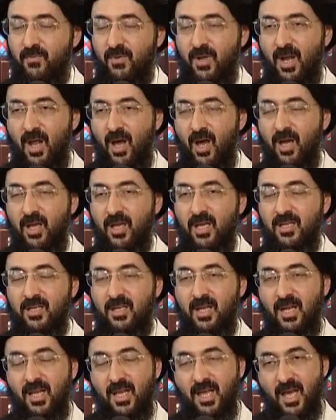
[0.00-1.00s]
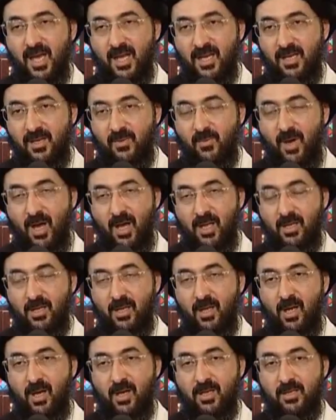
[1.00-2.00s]
في الآية الكريمة
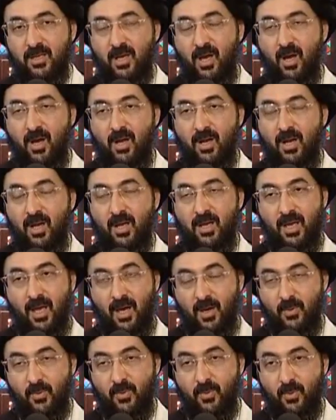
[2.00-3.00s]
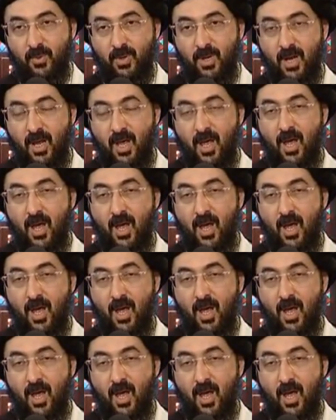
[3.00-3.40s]
الله تعالى يقول